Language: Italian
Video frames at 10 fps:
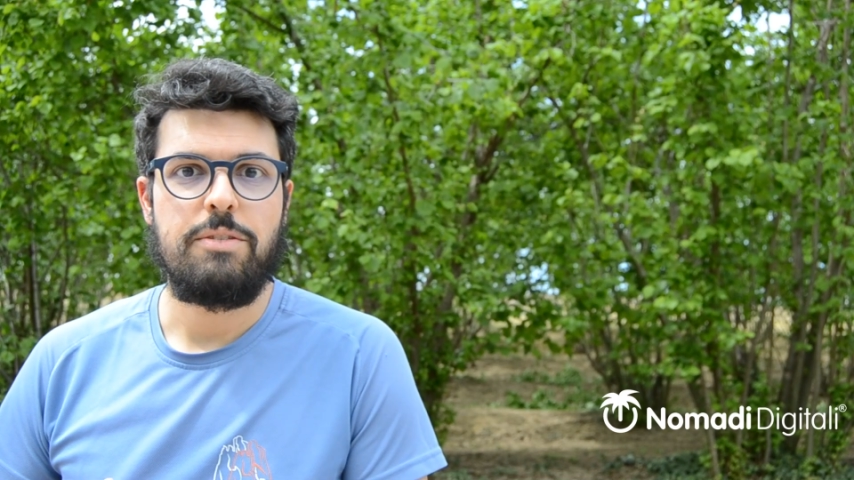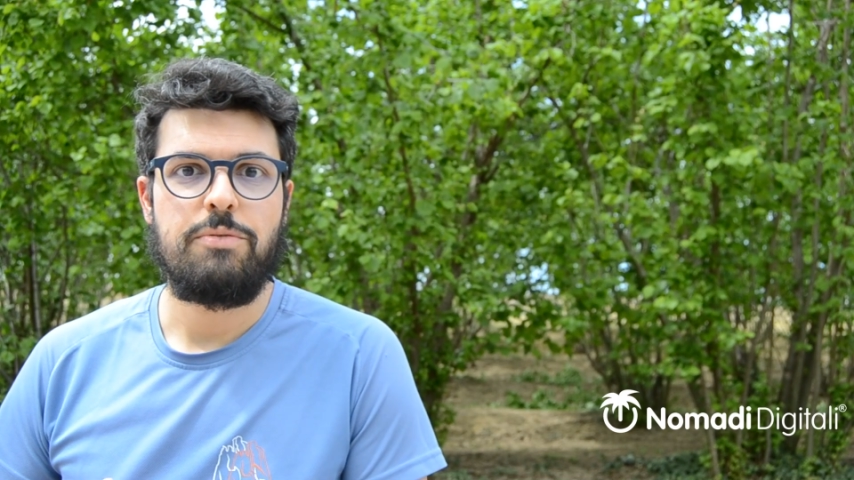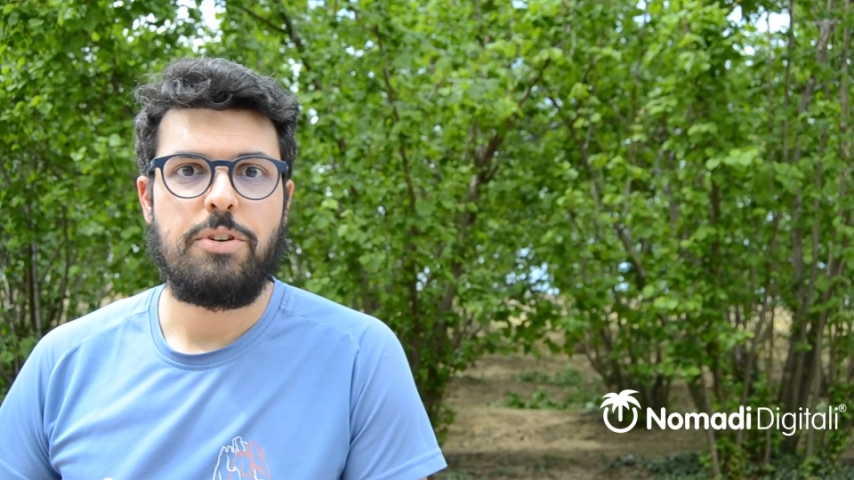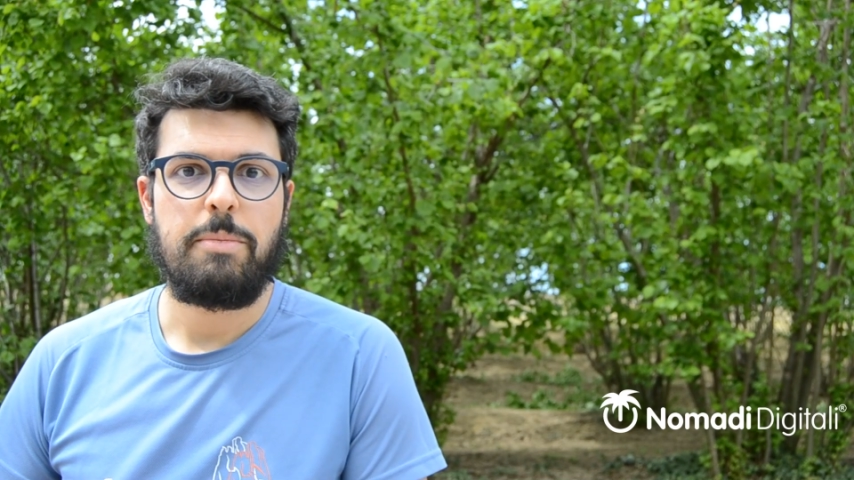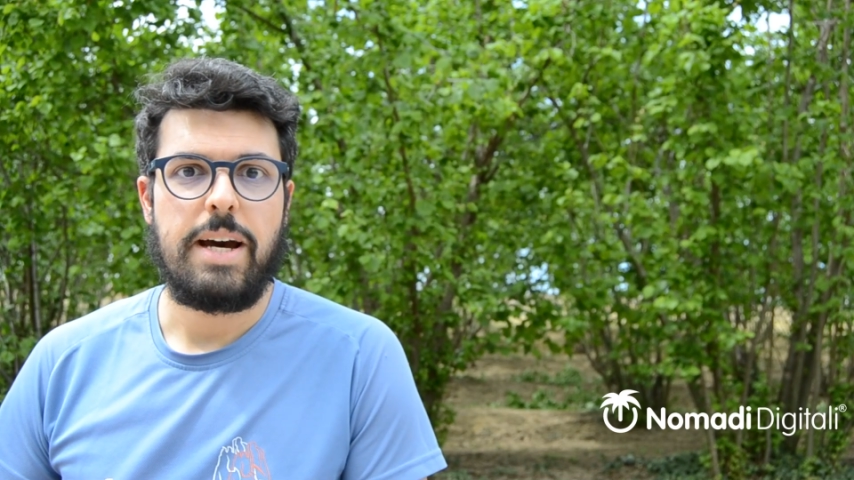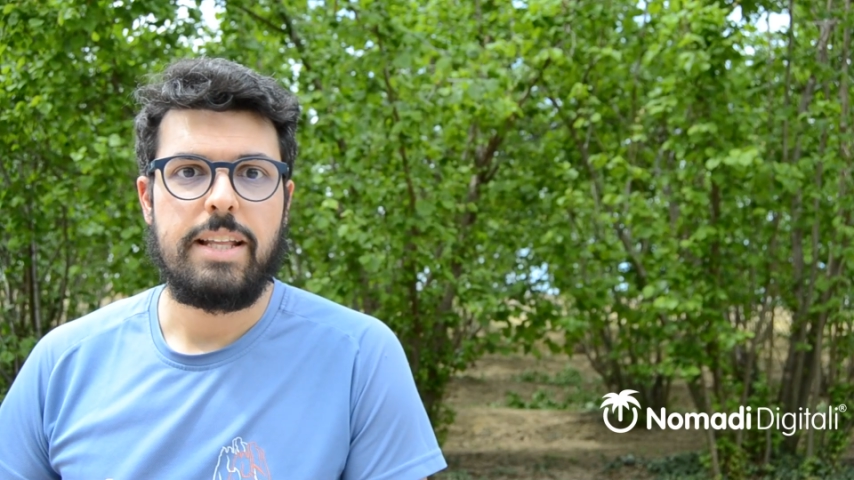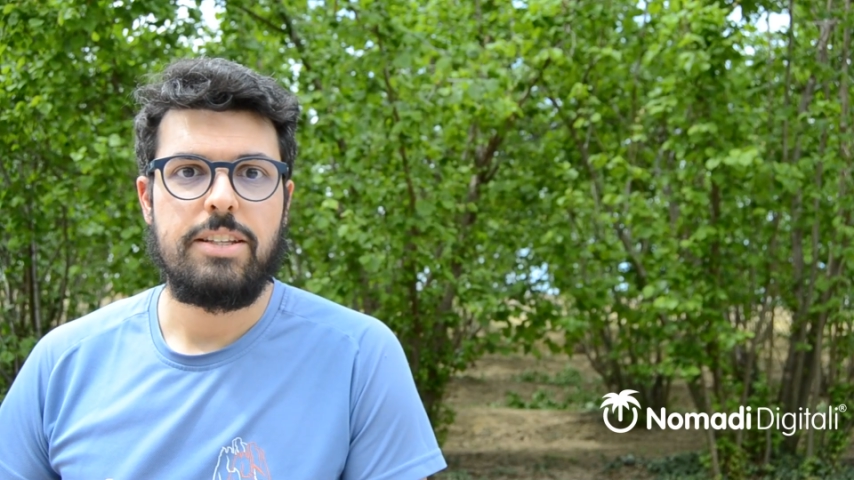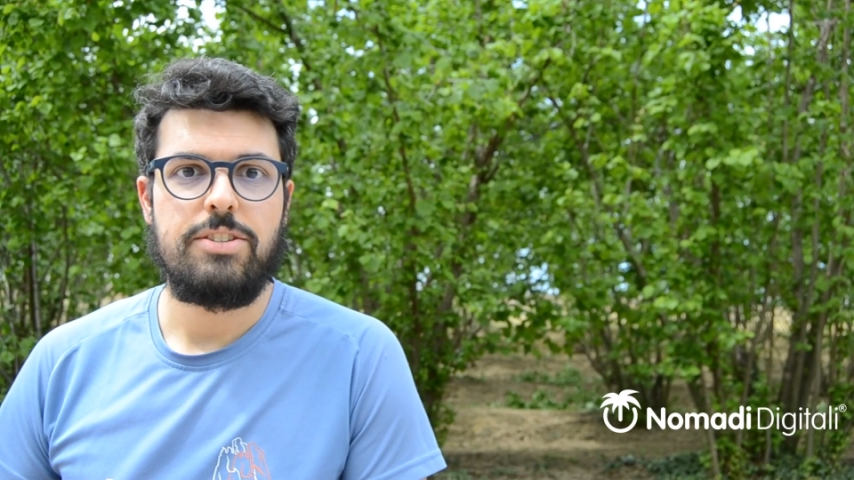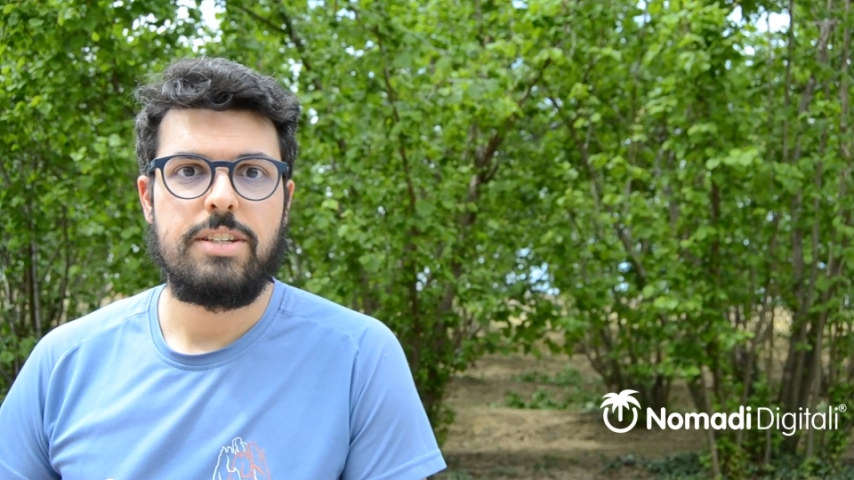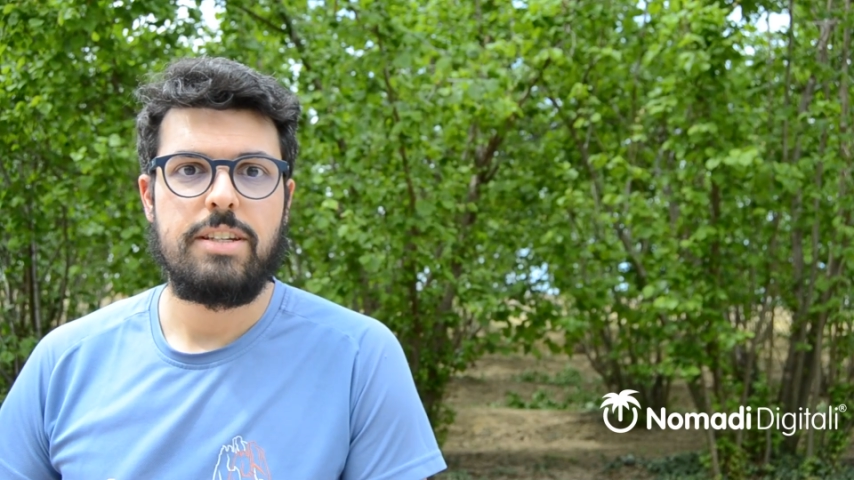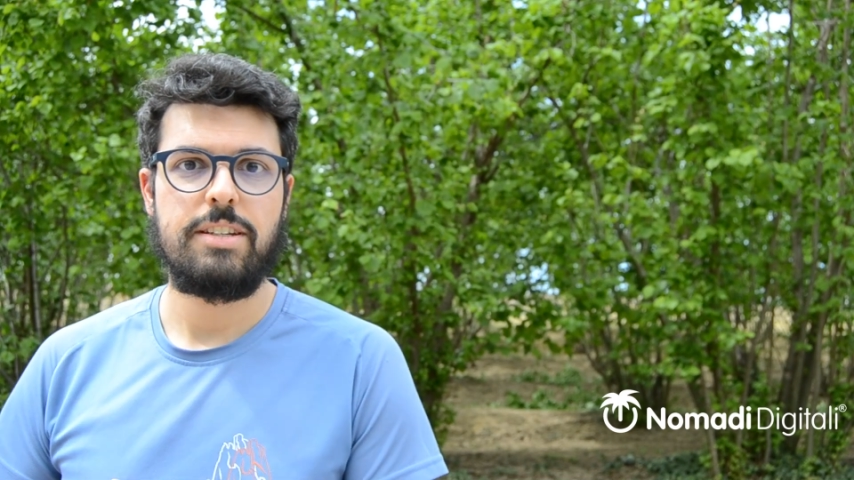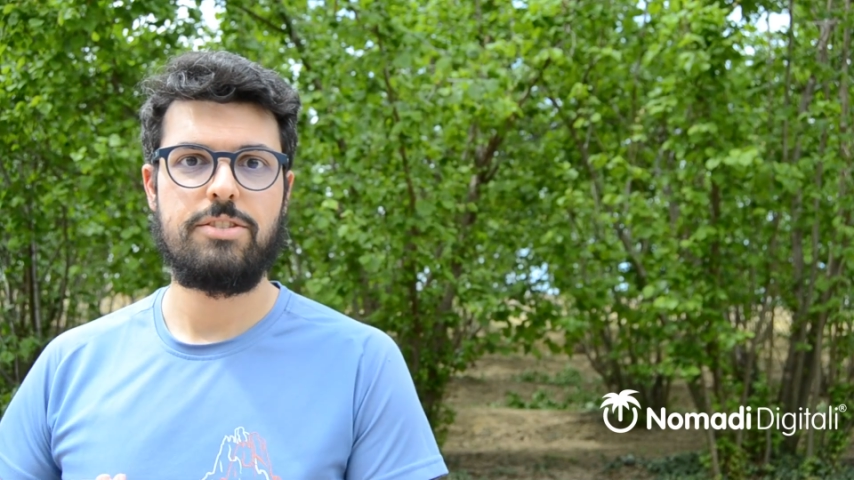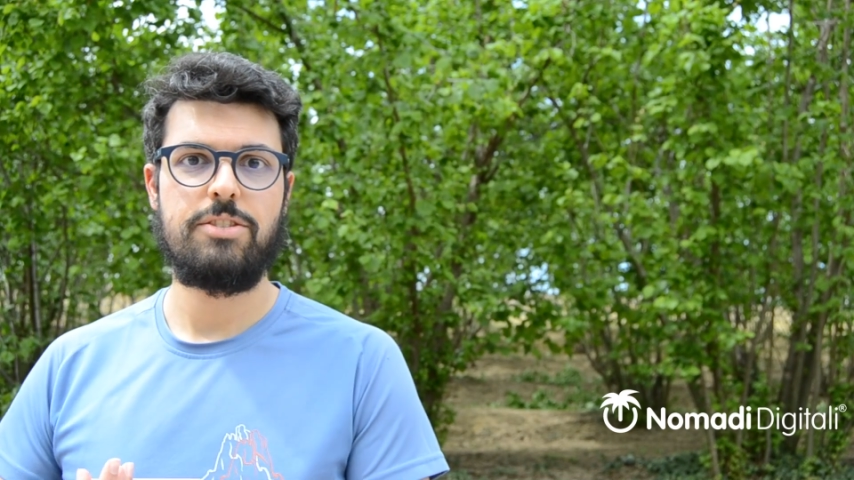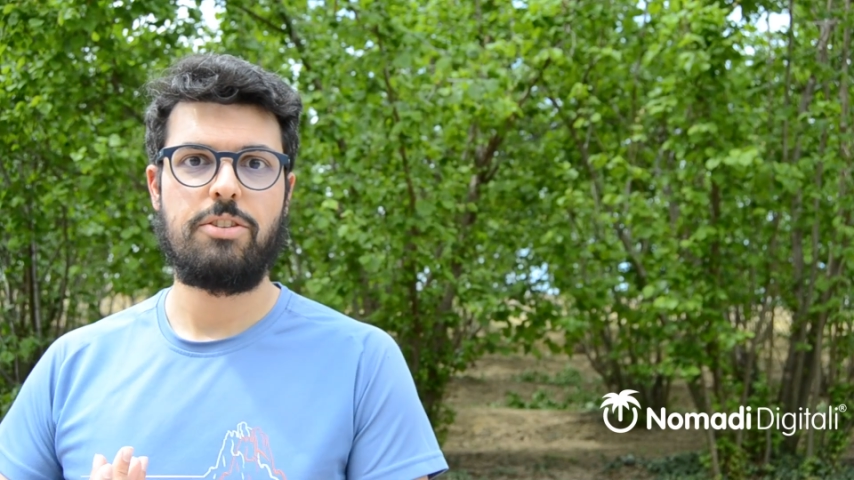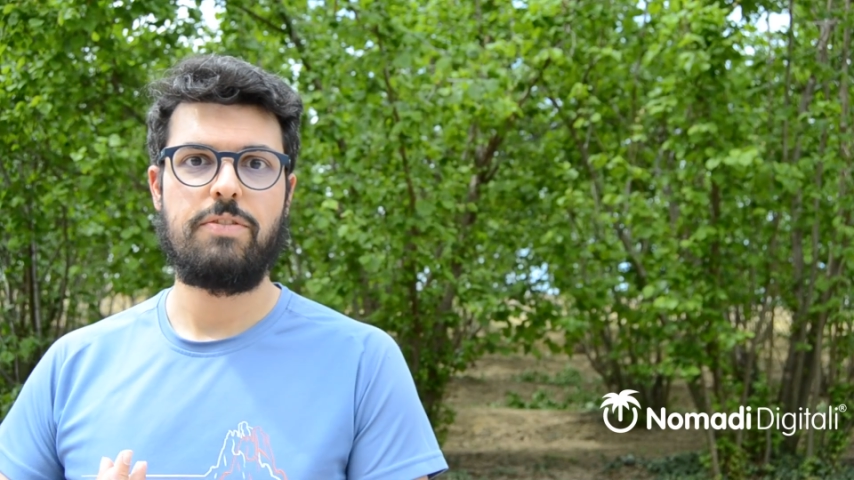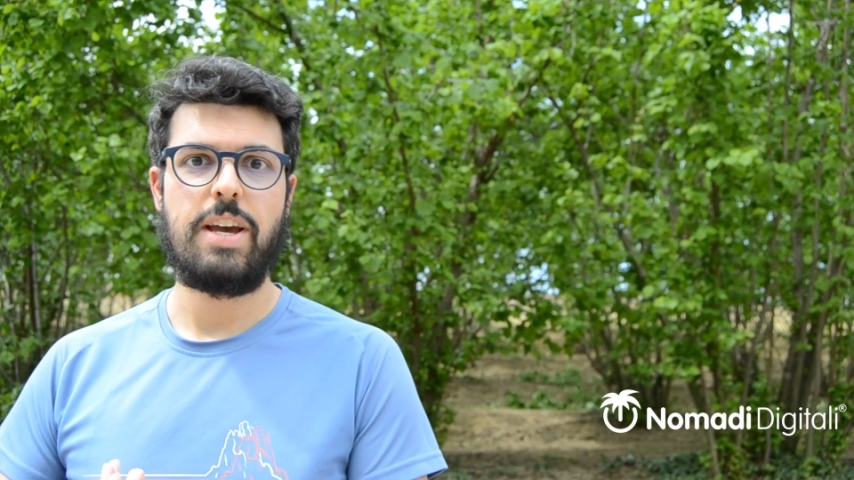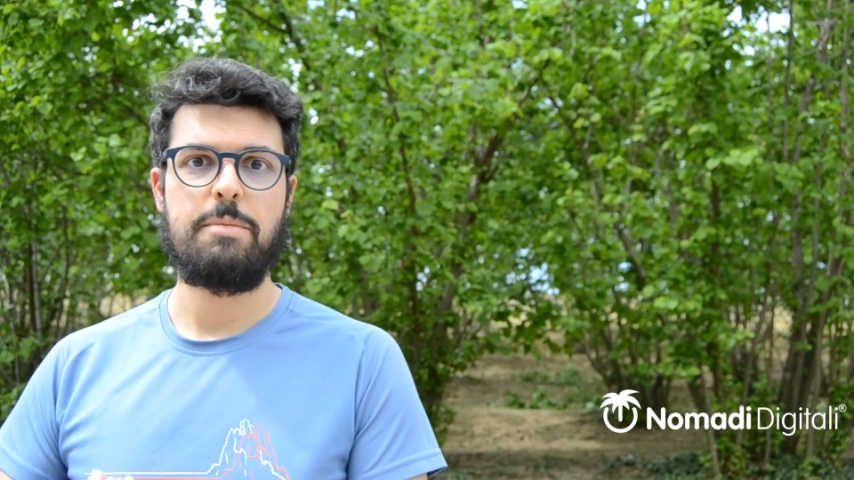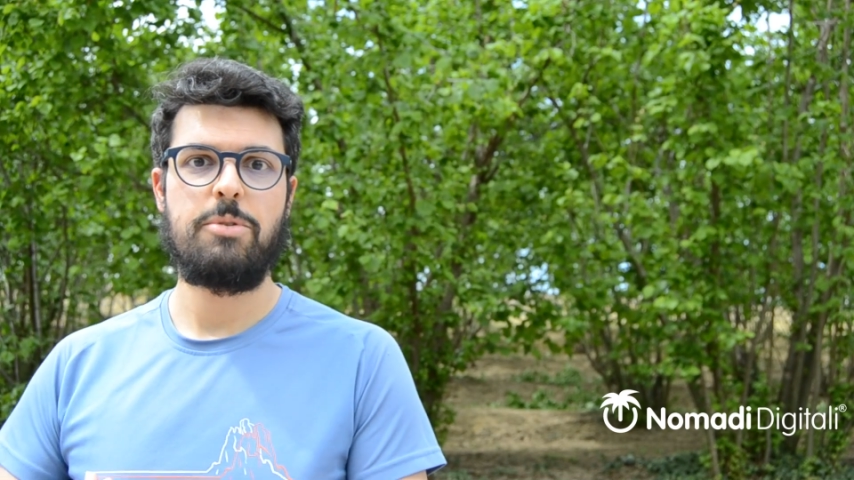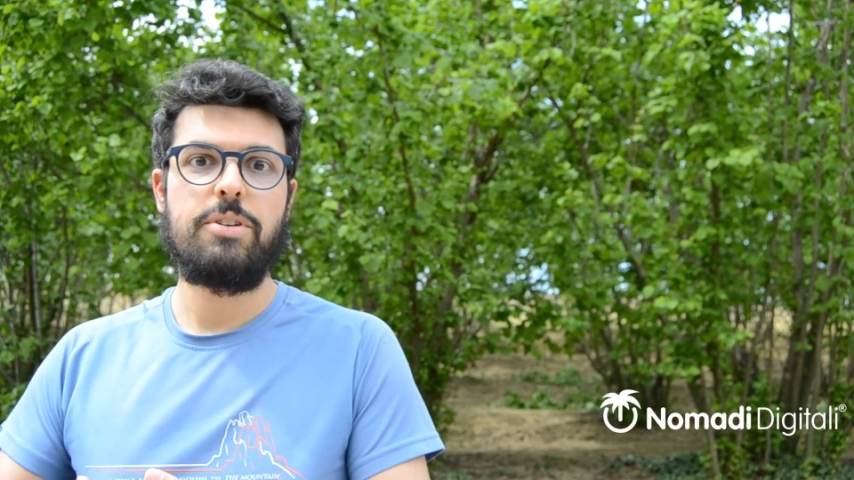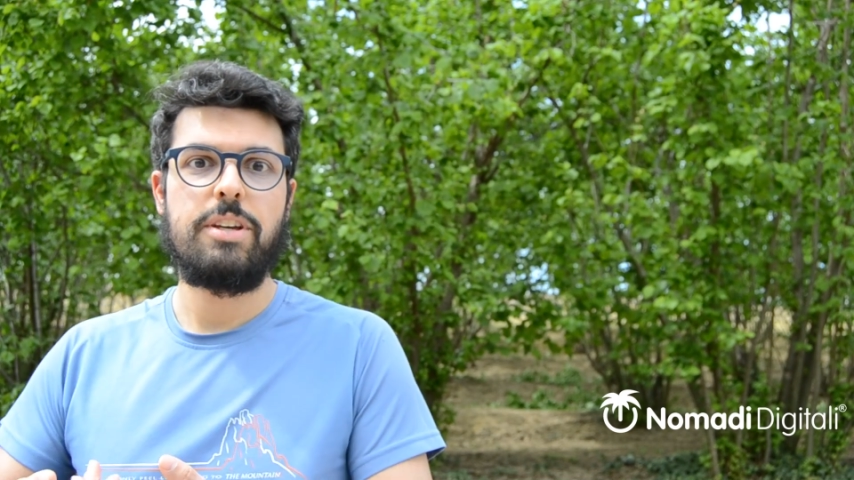informatici ci
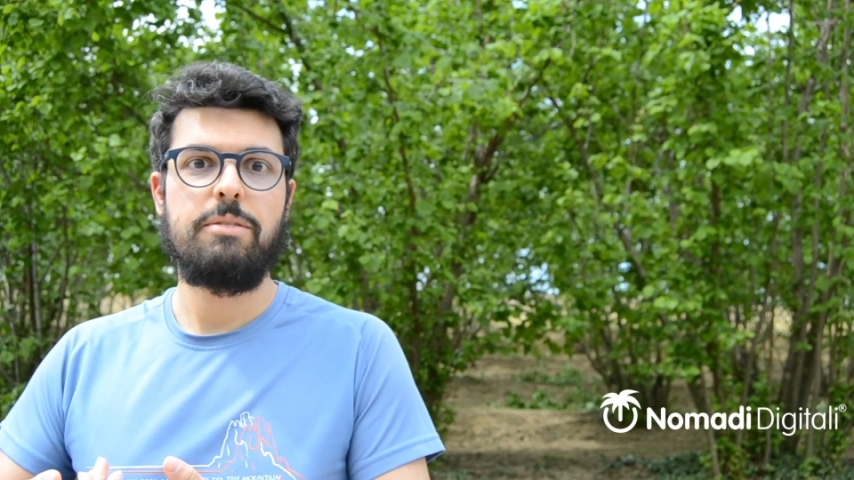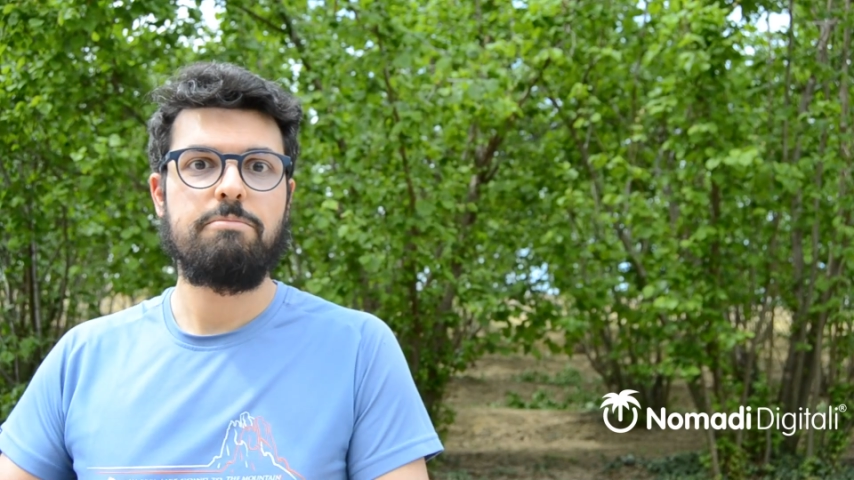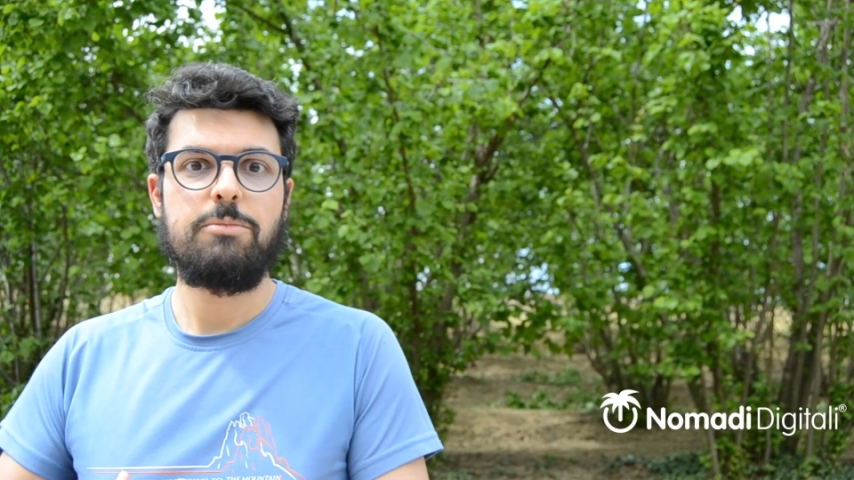troviamo